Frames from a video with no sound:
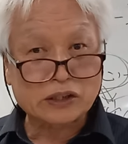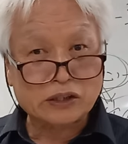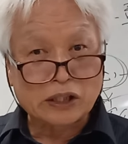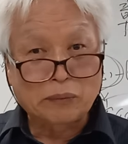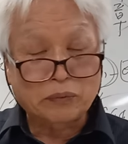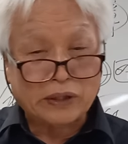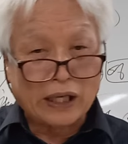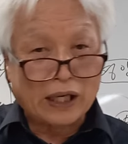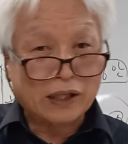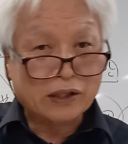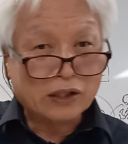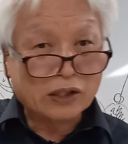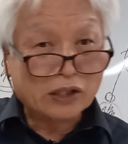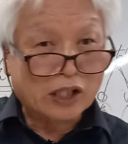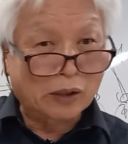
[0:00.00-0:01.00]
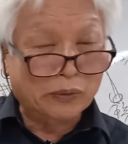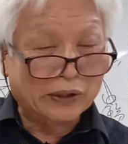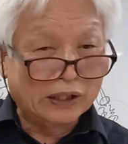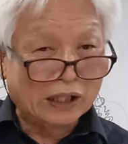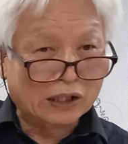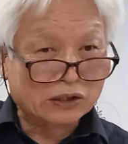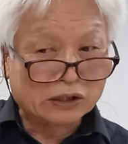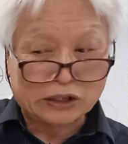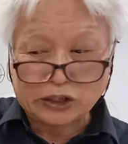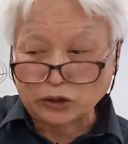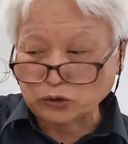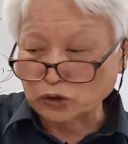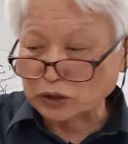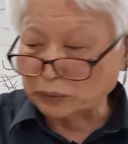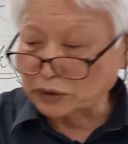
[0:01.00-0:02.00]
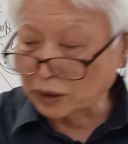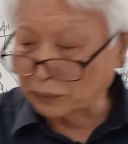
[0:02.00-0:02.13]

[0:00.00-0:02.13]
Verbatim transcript: 점대, 거북이나 시초점,